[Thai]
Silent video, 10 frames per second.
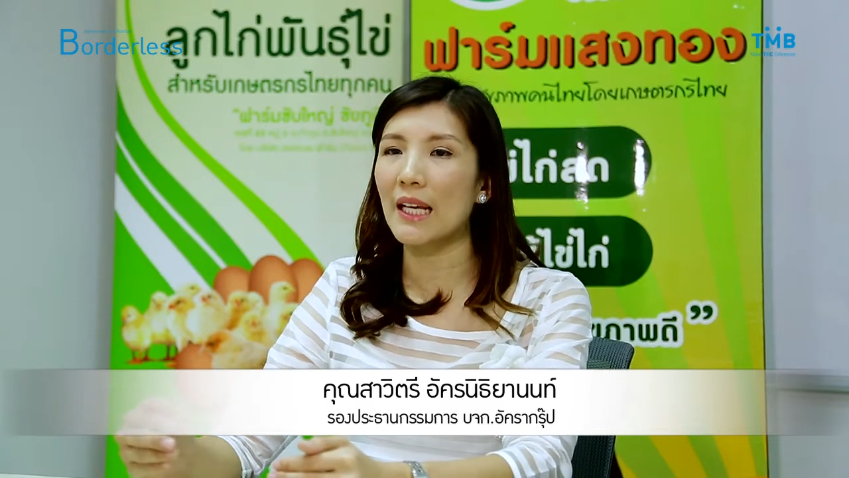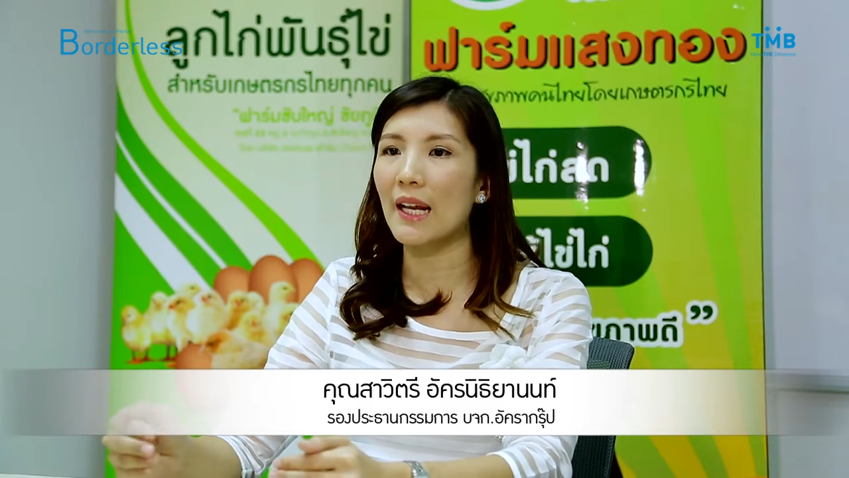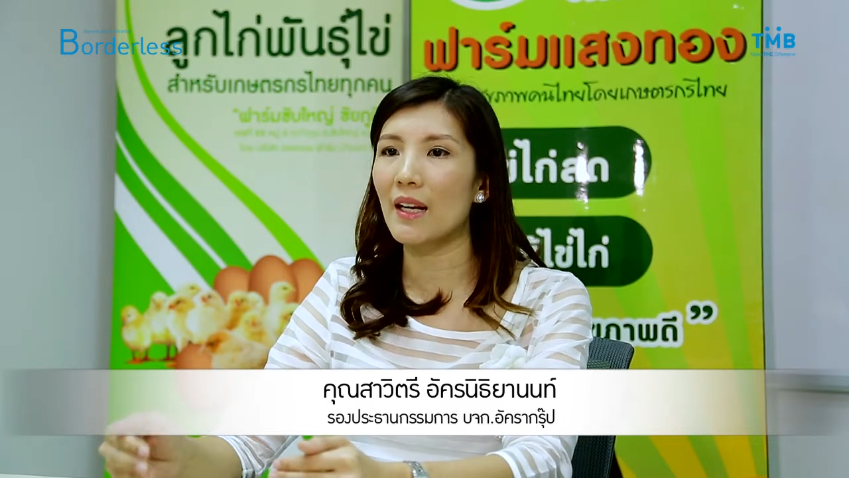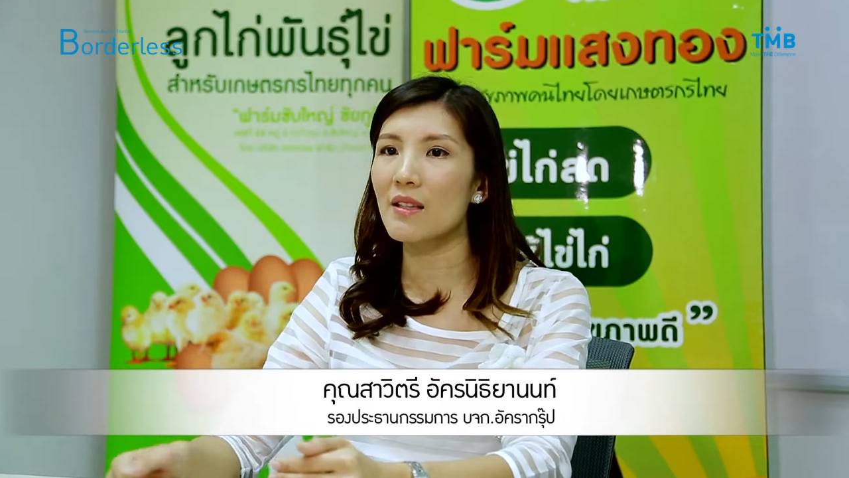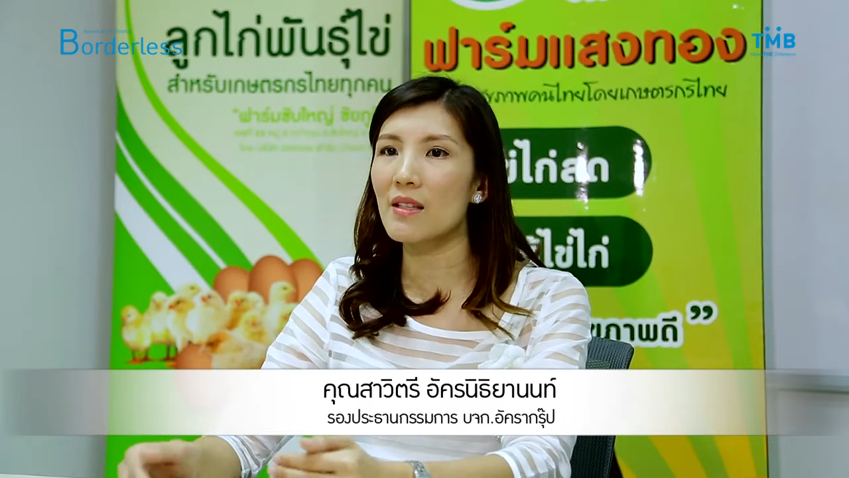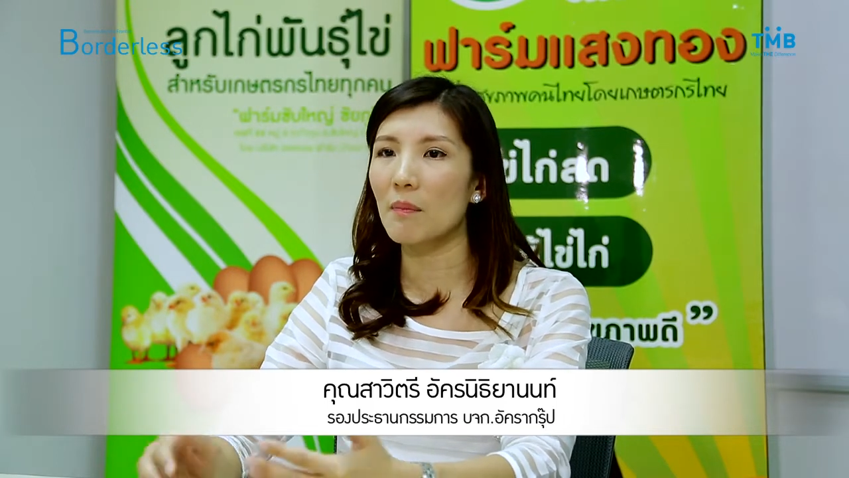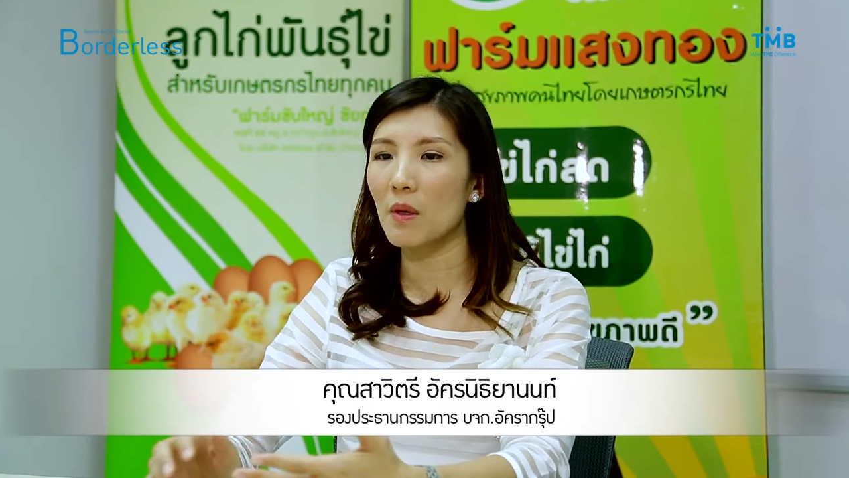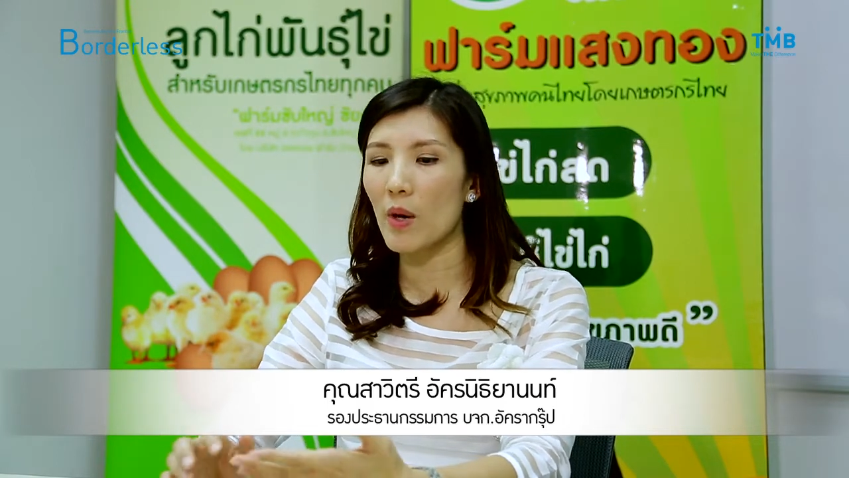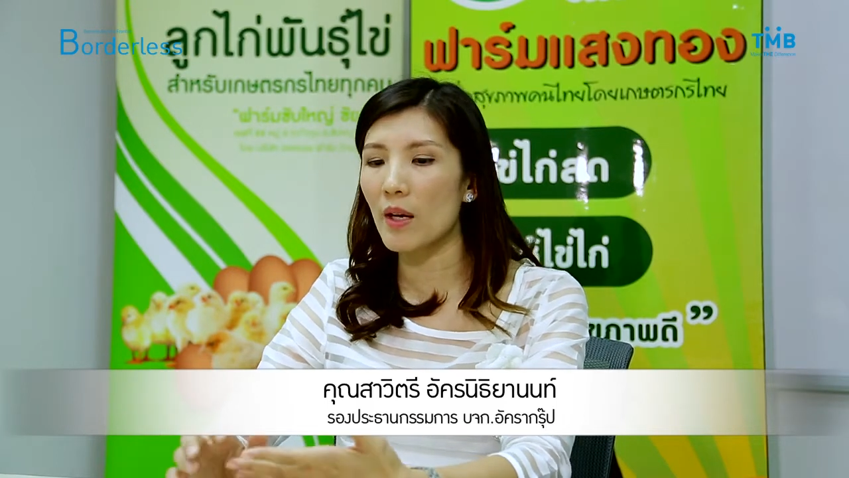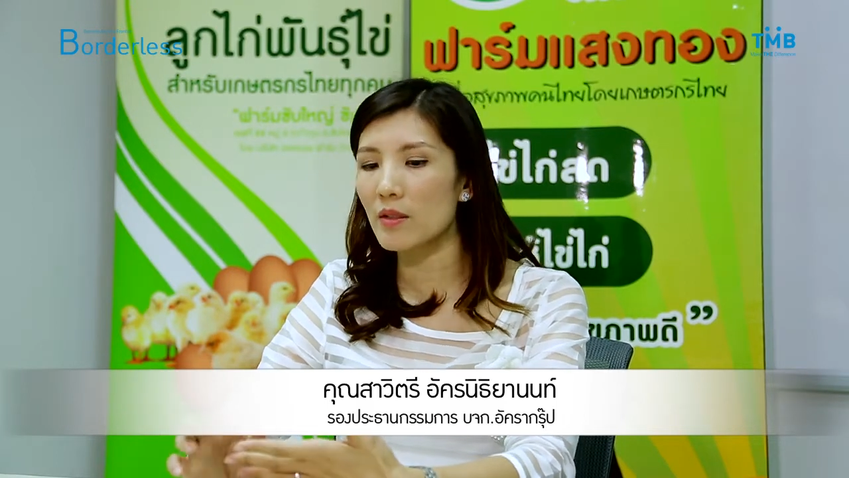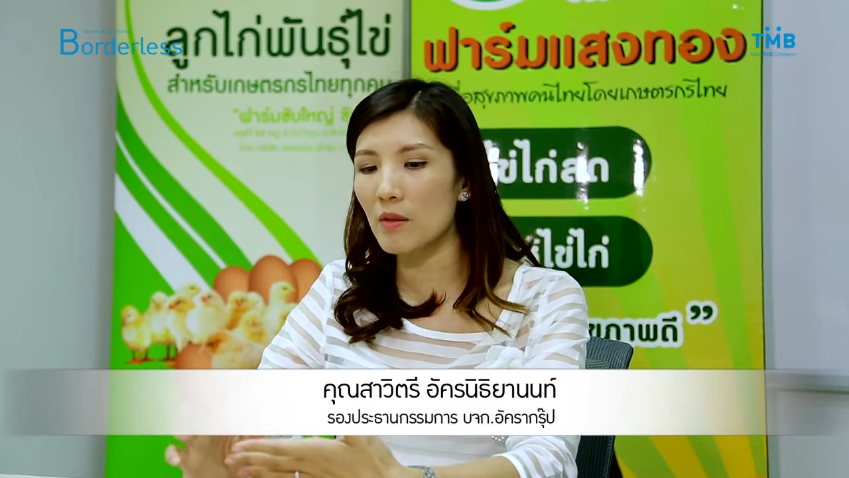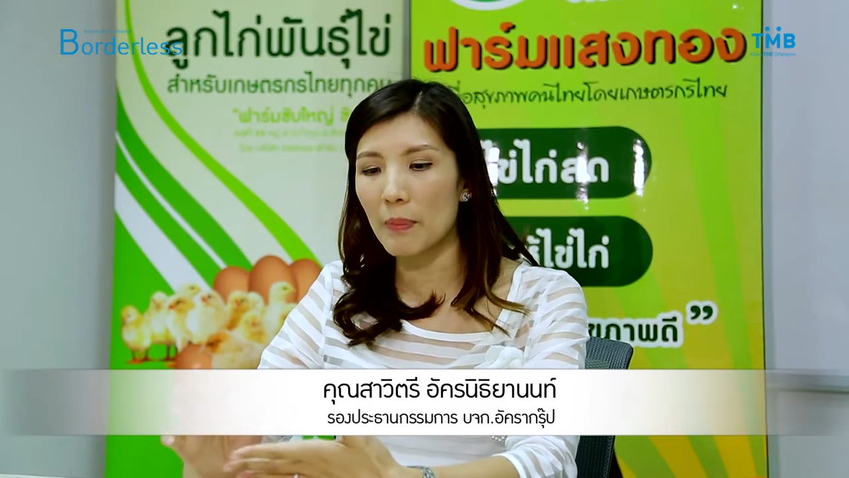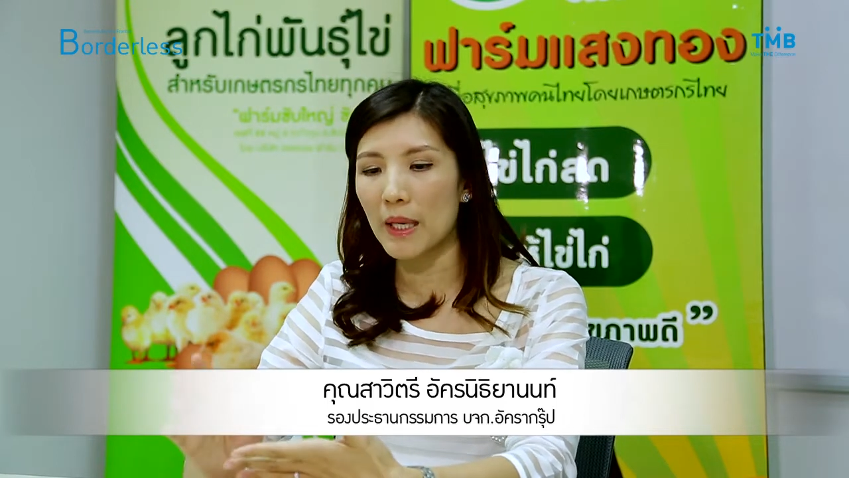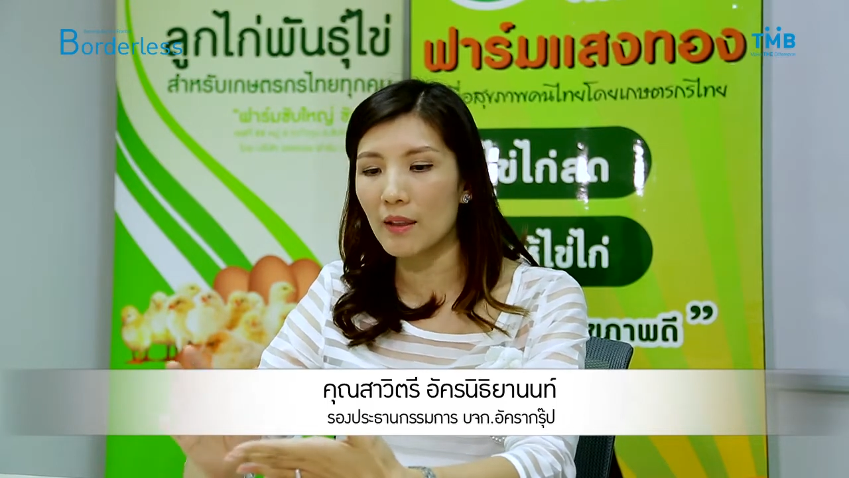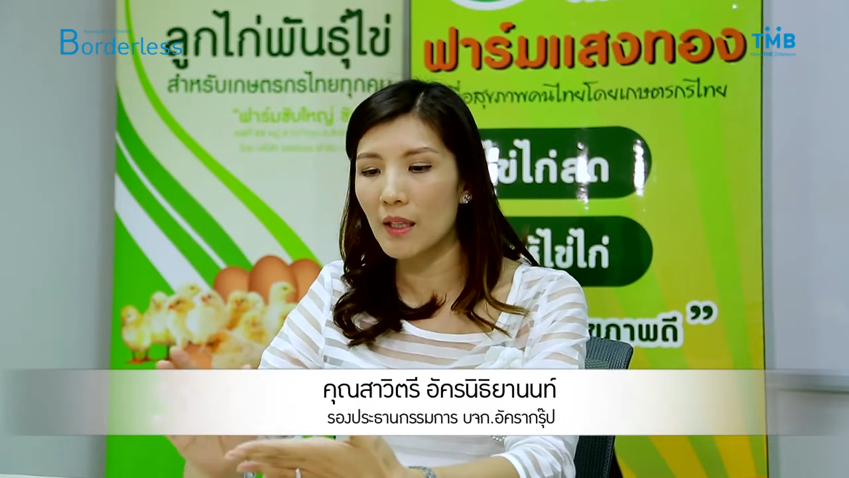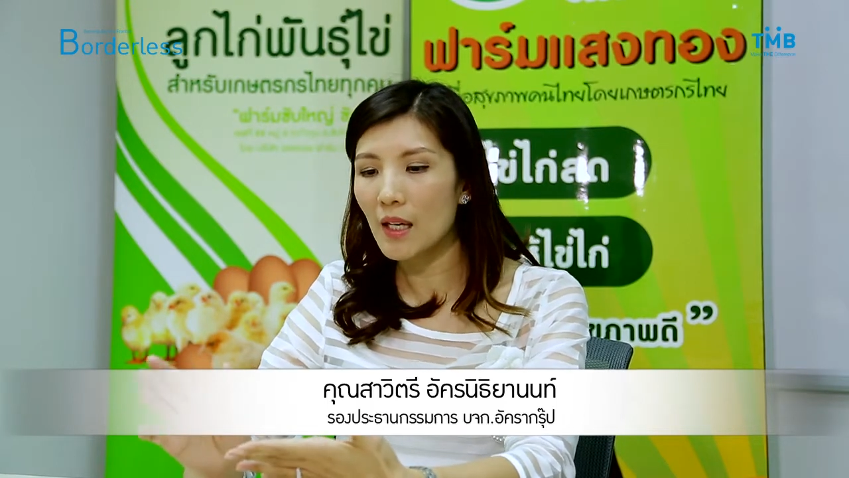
งานได้จริงไม่ว่าจะเป็น